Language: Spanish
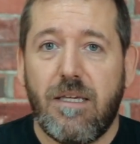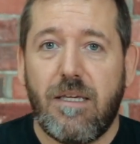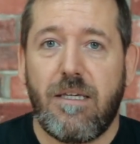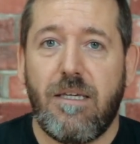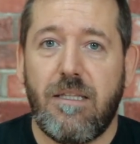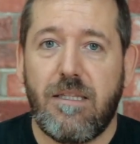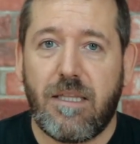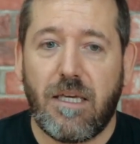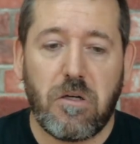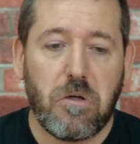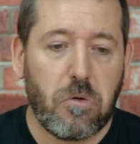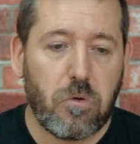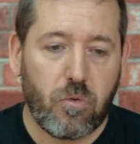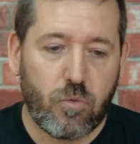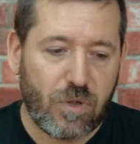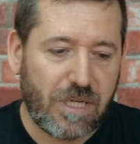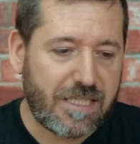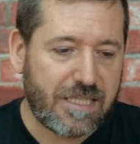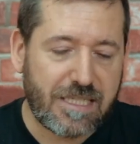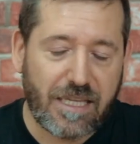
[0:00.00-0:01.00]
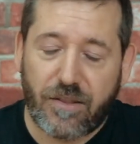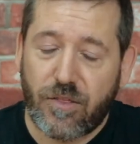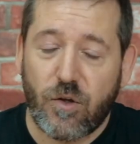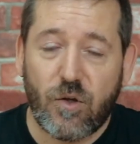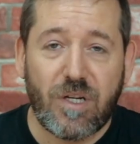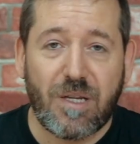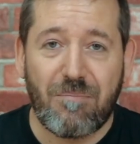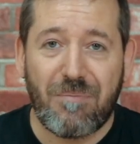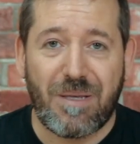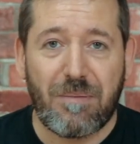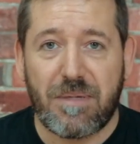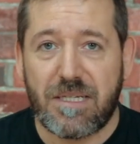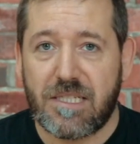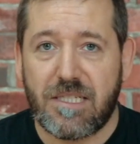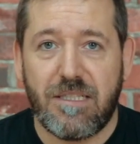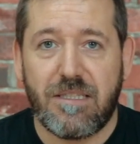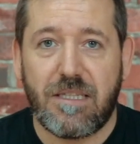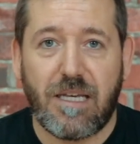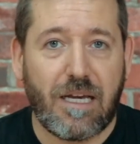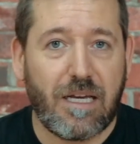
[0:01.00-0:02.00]
y tengo una estación en mi
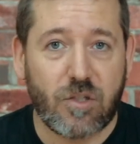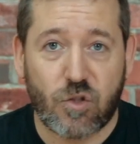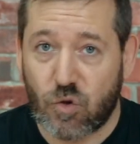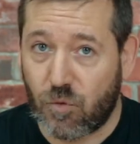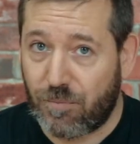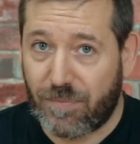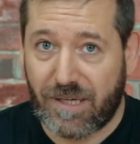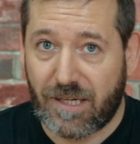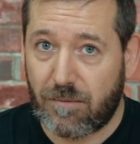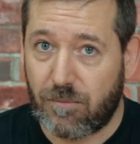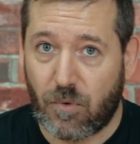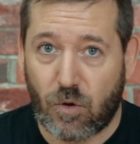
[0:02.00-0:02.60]
mesita súper